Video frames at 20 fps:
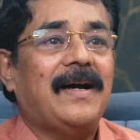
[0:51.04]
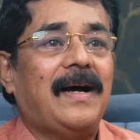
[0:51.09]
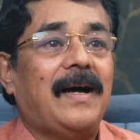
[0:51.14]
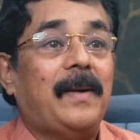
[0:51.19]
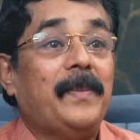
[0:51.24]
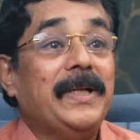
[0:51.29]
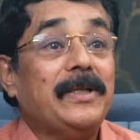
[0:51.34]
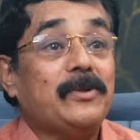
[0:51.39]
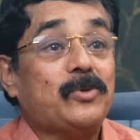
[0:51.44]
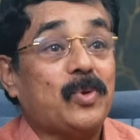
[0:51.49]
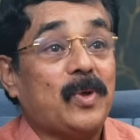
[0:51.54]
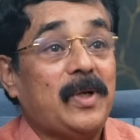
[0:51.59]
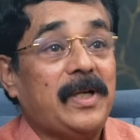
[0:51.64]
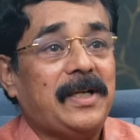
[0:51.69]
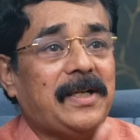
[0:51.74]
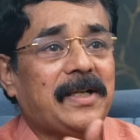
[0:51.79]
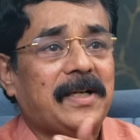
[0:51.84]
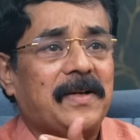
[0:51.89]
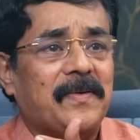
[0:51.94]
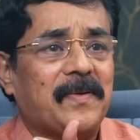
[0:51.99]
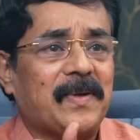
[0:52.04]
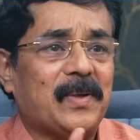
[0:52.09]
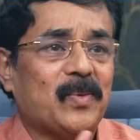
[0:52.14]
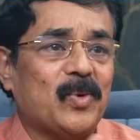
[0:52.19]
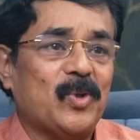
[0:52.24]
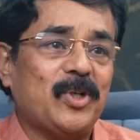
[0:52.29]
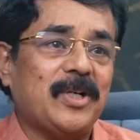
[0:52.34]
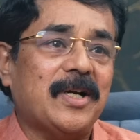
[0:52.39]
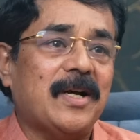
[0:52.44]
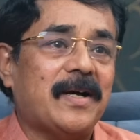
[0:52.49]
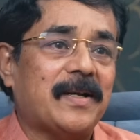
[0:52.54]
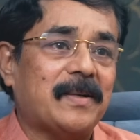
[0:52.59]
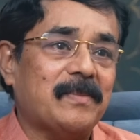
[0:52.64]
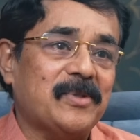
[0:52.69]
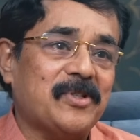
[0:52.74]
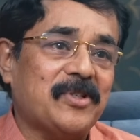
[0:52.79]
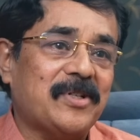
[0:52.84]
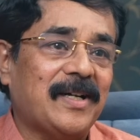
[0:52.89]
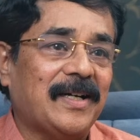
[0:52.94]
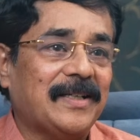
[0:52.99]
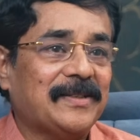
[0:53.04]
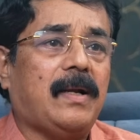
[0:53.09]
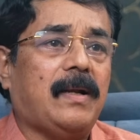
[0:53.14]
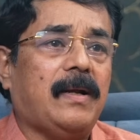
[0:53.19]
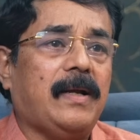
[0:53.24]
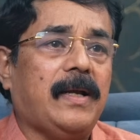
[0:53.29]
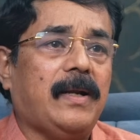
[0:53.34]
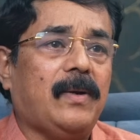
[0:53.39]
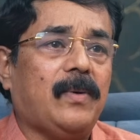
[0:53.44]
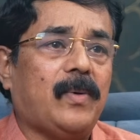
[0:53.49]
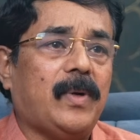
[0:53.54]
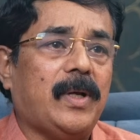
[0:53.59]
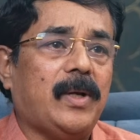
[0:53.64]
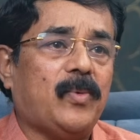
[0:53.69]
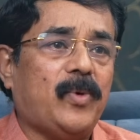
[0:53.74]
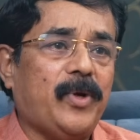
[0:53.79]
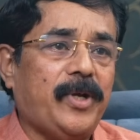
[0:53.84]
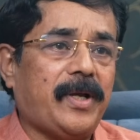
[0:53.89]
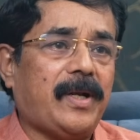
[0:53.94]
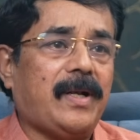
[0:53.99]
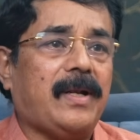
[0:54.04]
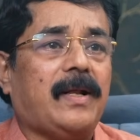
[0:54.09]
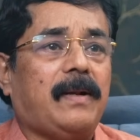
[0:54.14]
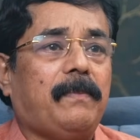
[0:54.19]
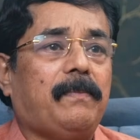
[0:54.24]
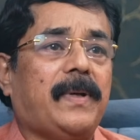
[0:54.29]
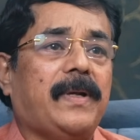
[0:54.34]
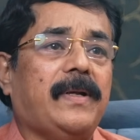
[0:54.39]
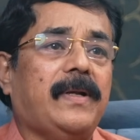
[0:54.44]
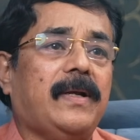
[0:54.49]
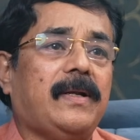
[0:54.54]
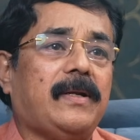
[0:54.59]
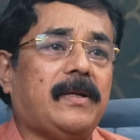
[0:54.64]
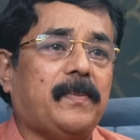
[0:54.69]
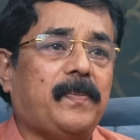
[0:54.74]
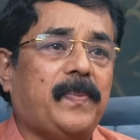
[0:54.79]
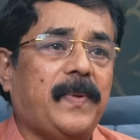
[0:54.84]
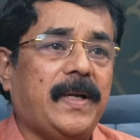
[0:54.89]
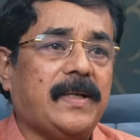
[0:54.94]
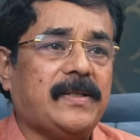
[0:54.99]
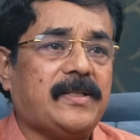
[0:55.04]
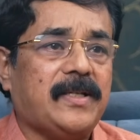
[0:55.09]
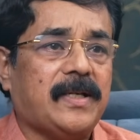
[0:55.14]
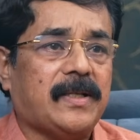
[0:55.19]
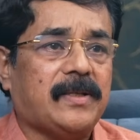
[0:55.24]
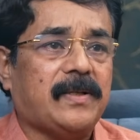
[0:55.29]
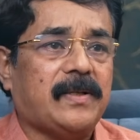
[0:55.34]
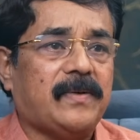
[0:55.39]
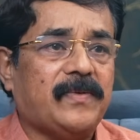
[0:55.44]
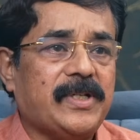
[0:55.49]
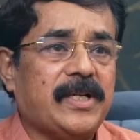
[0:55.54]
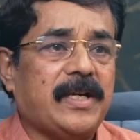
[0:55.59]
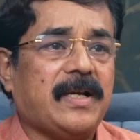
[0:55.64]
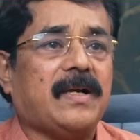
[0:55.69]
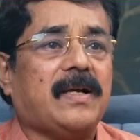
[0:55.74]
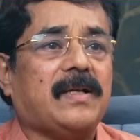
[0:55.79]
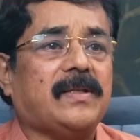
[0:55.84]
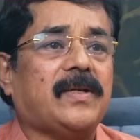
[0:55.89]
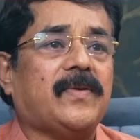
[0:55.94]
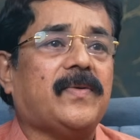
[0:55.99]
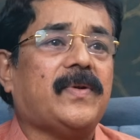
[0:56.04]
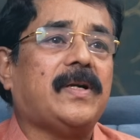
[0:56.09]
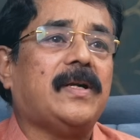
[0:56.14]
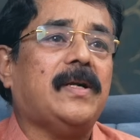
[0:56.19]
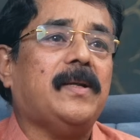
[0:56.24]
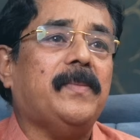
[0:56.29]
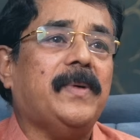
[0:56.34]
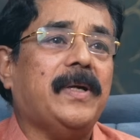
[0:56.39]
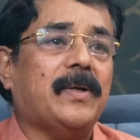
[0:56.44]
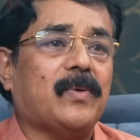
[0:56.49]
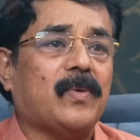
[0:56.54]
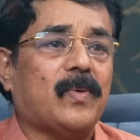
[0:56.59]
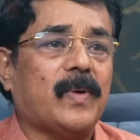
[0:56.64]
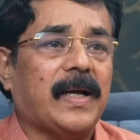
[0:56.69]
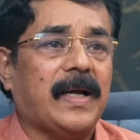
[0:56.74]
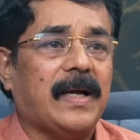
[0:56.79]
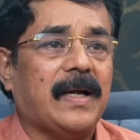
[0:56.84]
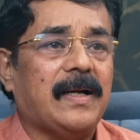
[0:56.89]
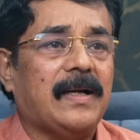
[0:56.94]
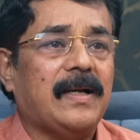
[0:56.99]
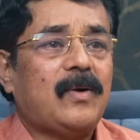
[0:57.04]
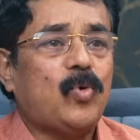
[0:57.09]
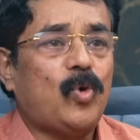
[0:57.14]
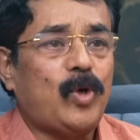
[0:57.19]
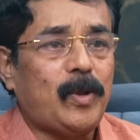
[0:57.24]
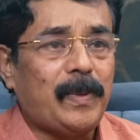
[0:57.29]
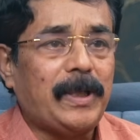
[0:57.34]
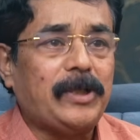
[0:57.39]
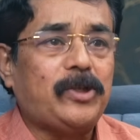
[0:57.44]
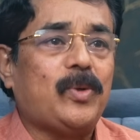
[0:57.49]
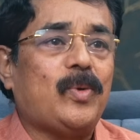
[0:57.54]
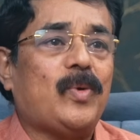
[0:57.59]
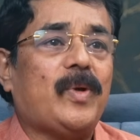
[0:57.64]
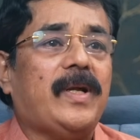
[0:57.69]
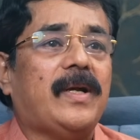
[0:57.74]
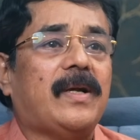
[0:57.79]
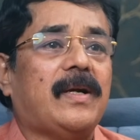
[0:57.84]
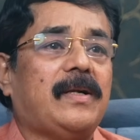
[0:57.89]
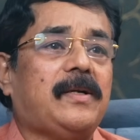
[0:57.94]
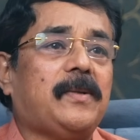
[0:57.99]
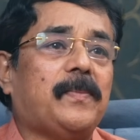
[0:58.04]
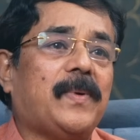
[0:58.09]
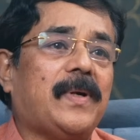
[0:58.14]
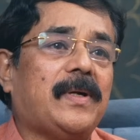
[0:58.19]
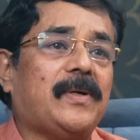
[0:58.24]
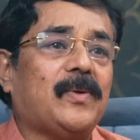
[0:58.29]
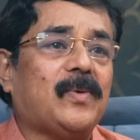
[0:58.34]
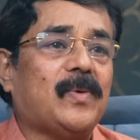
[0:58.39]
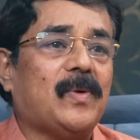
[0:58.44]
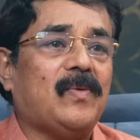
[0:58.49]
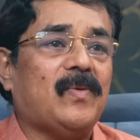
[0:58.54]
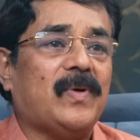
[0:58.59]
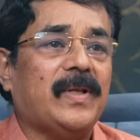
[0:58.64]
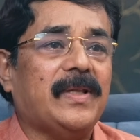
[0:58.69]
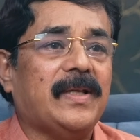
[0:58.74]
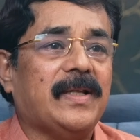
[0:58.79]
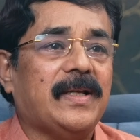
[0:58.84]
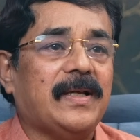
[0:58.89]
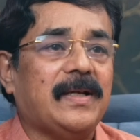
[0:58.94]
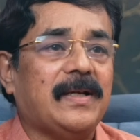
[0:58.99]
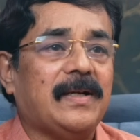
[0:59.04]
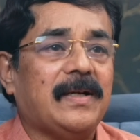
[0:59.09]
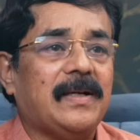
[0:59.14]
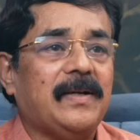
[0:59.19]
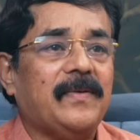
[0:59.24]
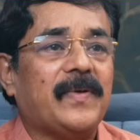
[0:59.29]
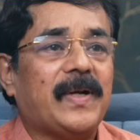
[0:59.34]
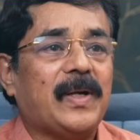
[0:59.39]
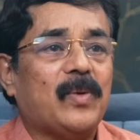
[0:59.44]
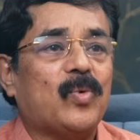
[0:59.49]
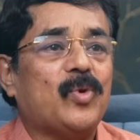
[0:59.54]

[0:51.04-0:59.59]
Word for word: அப்படின்னு சொல்லிட்டு அவரை ஒதுக்க ஆரம்பிச்சிட்டோம் நான் என்னுடைய உயிர் நண்பன் என்று பேசிய திரு விஜயகாந்த் அவர்களுமே கூட குடும்பத்தினுடைய கட்டுப்பாட்டுக்குள் வந்து இவரை